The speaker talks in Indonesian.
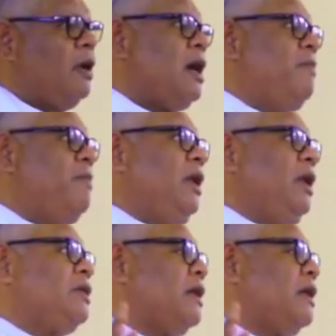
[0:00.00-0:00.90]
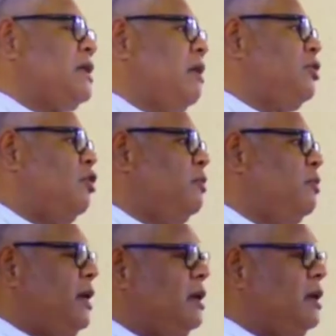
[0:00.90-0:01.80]
Dona kama iliusar sambi
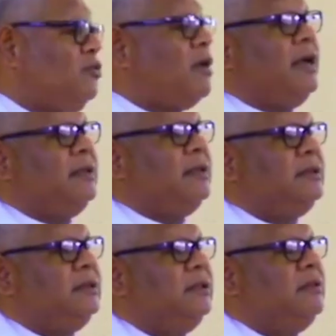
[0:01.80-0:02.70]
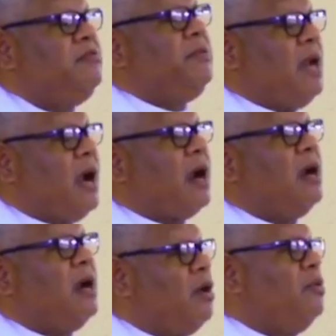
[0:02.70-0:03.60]
tong mai kina turang
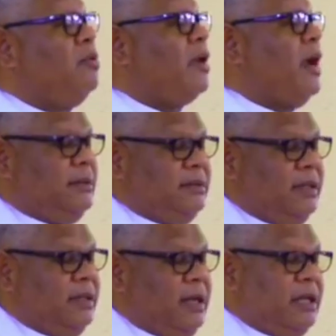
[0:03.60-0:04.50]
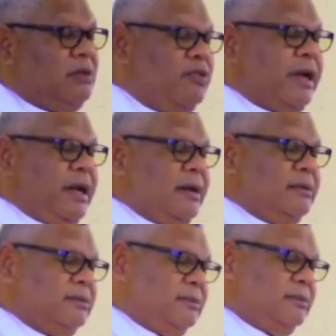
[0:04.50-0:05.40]
mebinaka na bura-bura bula
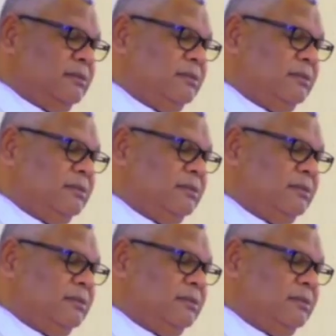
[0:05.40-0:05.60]
kina.